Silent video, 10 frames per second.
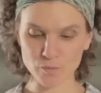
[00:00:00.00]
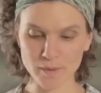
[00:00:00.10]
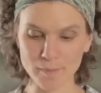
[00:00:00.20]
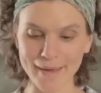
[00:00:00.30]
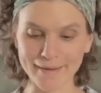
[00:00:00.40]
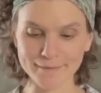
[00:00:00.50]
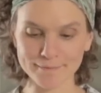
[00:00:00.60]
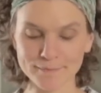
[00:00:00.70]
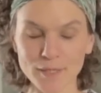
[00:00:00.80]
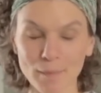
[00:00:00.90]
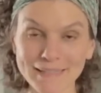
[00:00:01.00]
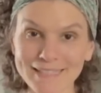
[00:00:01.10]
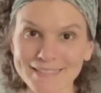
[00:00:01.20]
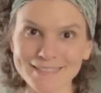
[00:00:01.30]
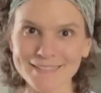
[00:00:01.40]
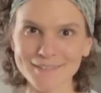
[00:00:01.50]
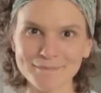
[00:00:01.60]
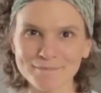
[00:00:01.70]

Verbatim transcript: super bem e é uma delícia.